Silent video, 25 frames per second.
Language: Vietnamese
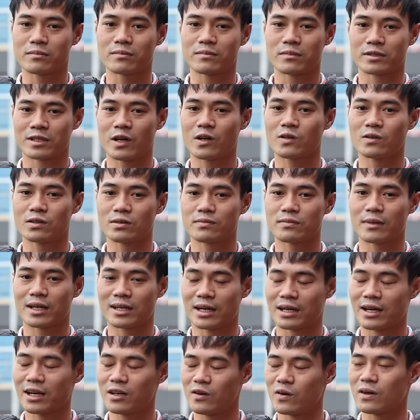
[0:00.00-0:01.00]
sau bàn
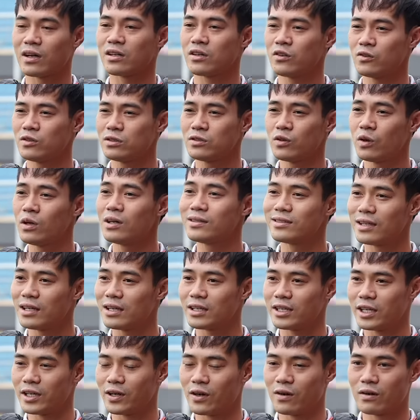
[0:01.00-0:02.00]
thắng đấy đội đã tốt hơn rất là
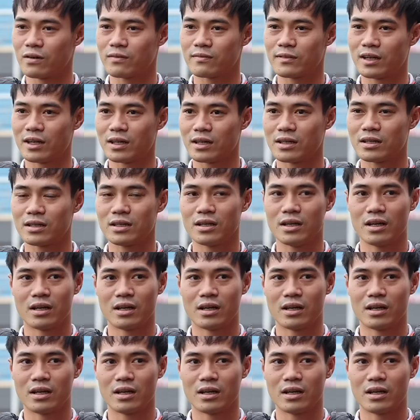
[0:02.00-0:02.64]
nhiều và